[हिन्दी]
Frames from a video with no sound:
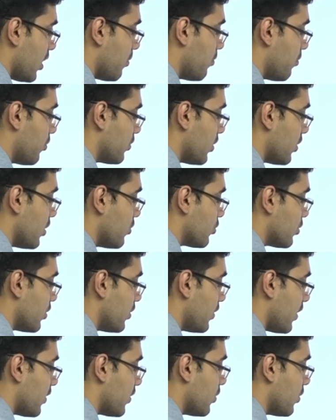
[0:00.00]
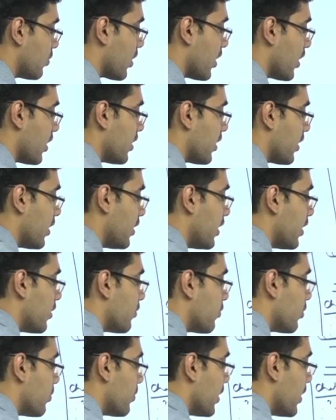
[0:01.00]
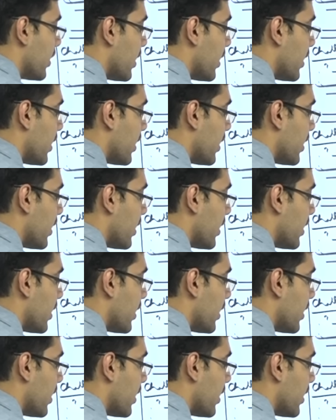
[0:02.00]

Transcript: अब वो सोल्यूशन ऐसे होंगे कि देट वुड बी